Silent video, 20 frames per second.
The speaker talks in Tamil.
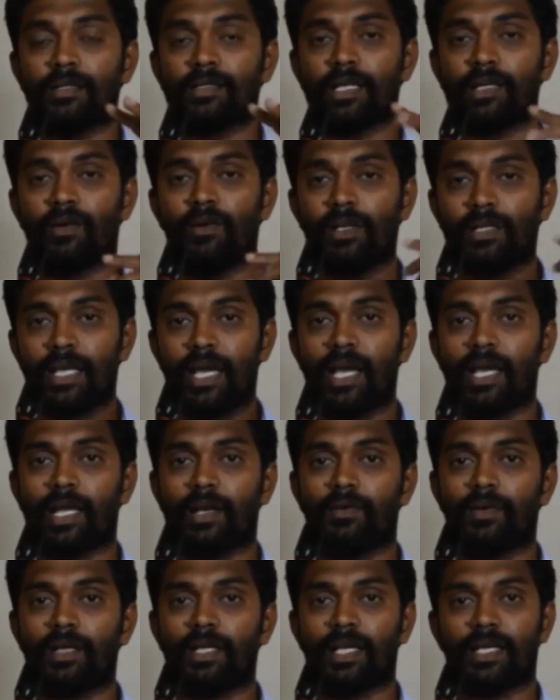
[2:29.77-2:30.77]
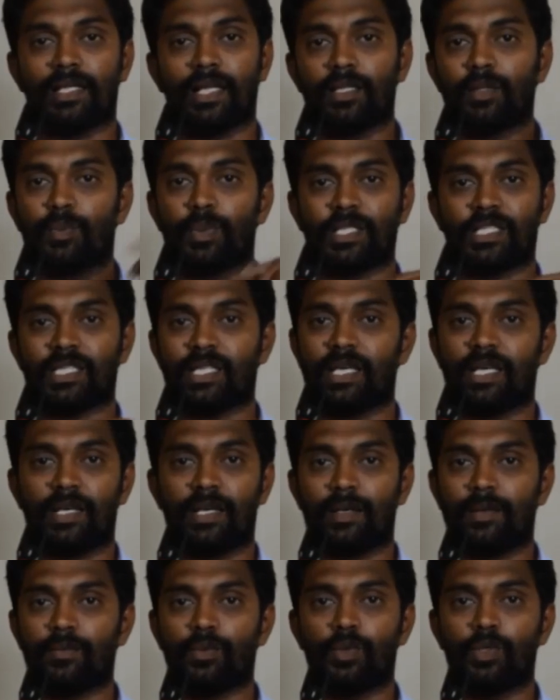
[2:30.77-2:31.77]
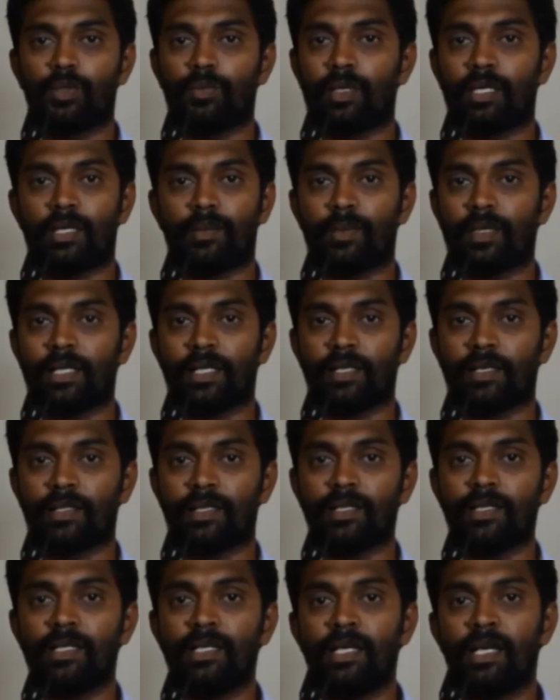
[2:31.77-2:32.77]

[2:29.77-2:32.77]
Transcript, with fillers: தகவல் கேட்குறவங்களுக்கு ஏதாவது பிரச்சனை உண்டு பண்ணுற மாதிரி இருக்குது